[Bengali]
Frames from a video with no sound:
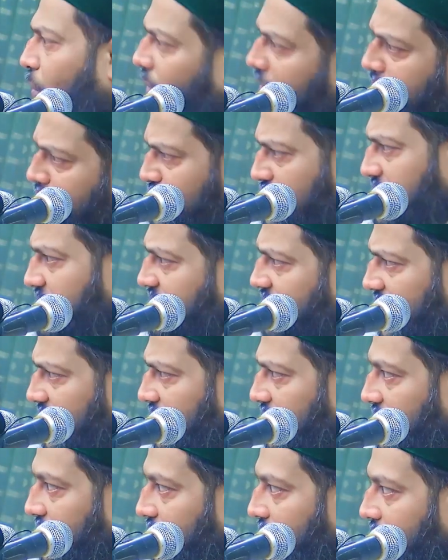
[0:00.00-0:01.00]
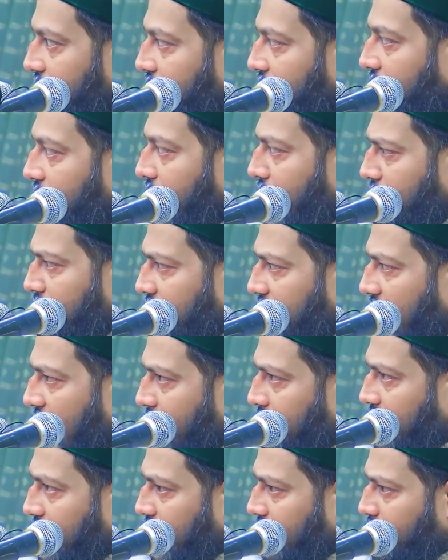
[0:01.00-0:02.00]
কথা বুঝতেছেন আমি
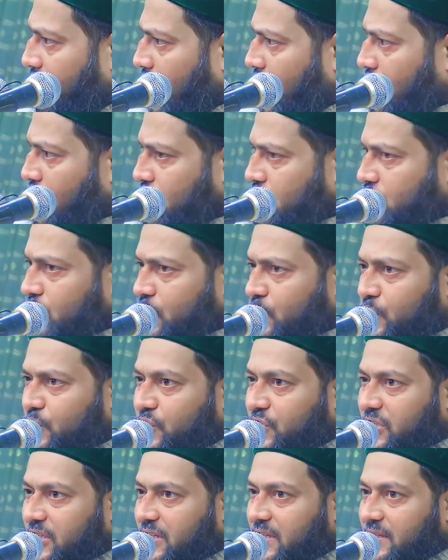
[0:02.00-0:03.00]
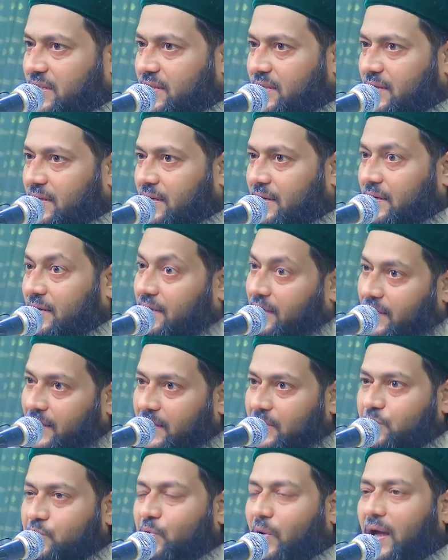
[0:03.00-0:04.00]
ধাপে ধাপে অগ্রসর হচ্ছি
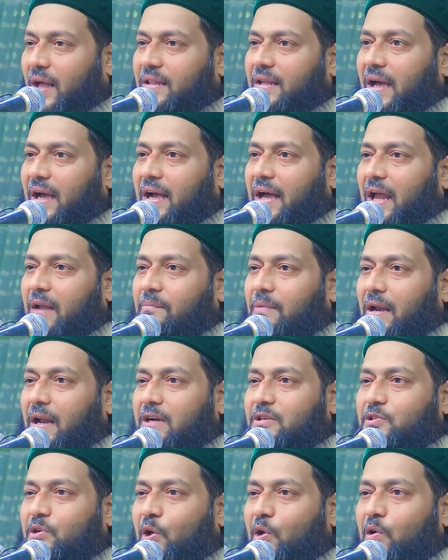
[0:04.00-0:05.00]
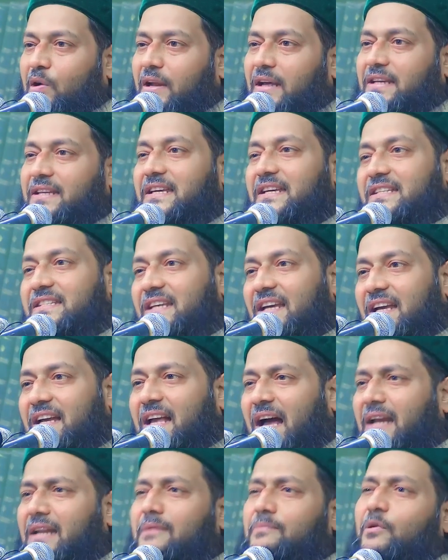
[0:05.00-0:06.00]
সোহাদায় কারবালার স্মরণে কি
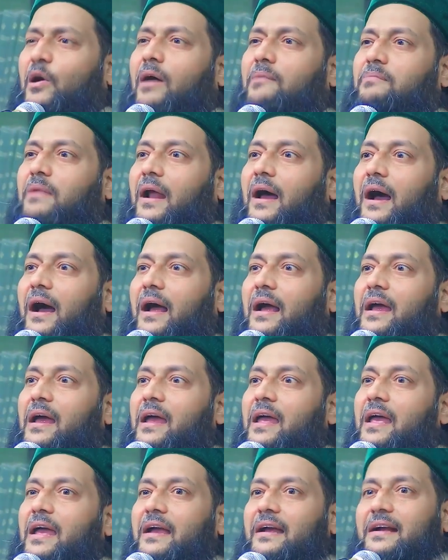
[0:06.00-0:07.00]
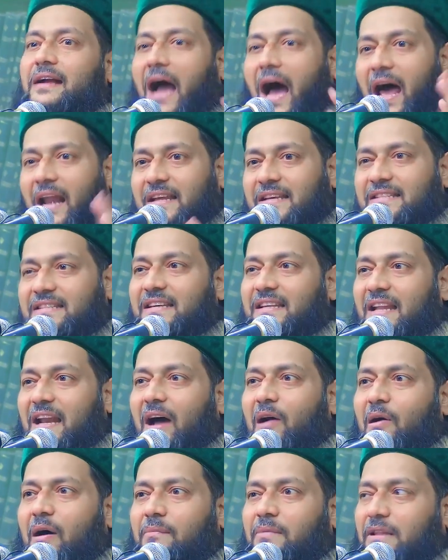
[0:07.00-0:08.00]
শিক্ষা নিব আমরা
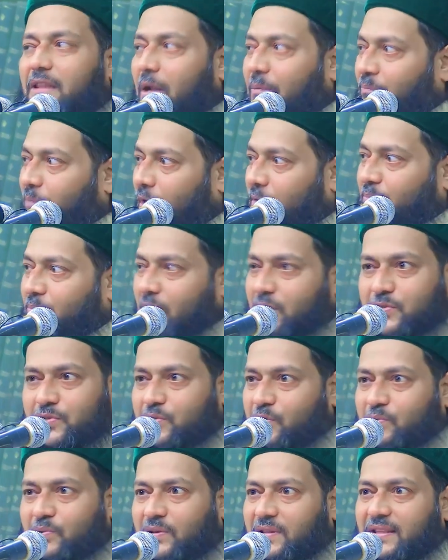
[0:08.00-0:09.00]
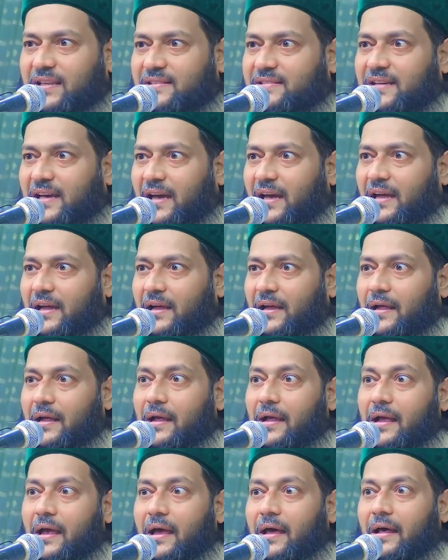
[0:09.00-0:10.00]
খারিজিরাও আমাদের পদভ্রষ্ট করতেছে
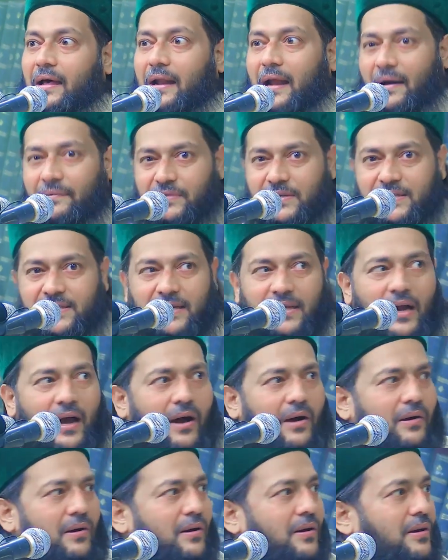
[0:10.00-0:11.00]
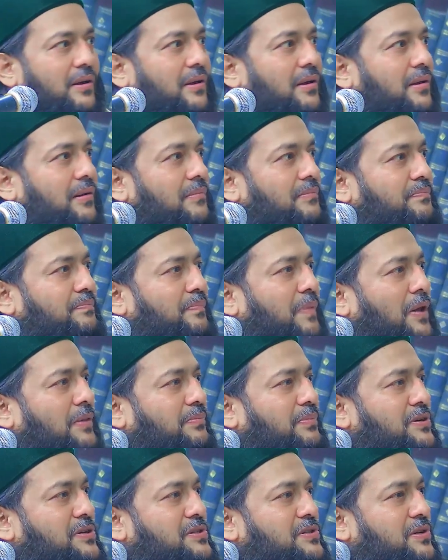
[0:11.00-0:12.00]
রাফিজিরাও
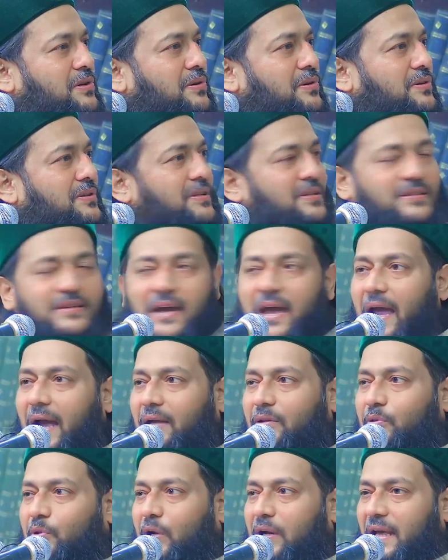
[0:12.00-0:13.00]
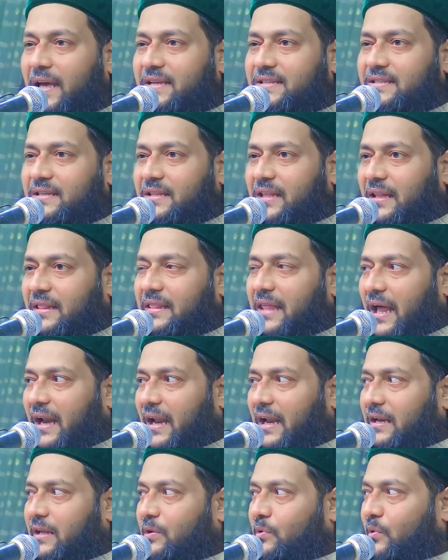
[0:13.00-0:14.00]
পদভ্রষ্ট করতেছে একদল এজিদের
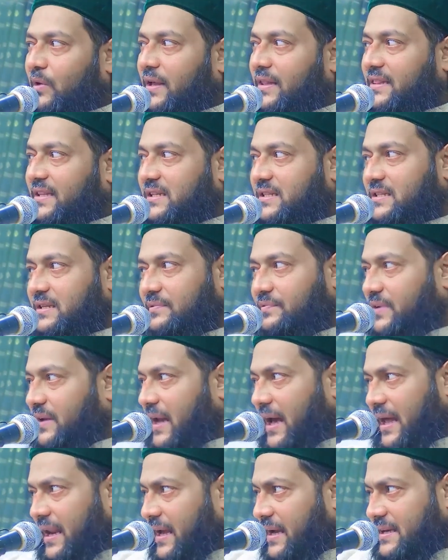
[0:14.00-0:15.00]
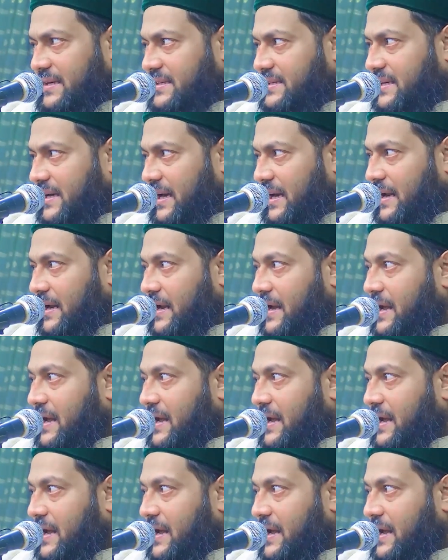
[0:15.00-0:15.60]
দালালি করে দৃষ্টি ফিরায় রেখেছে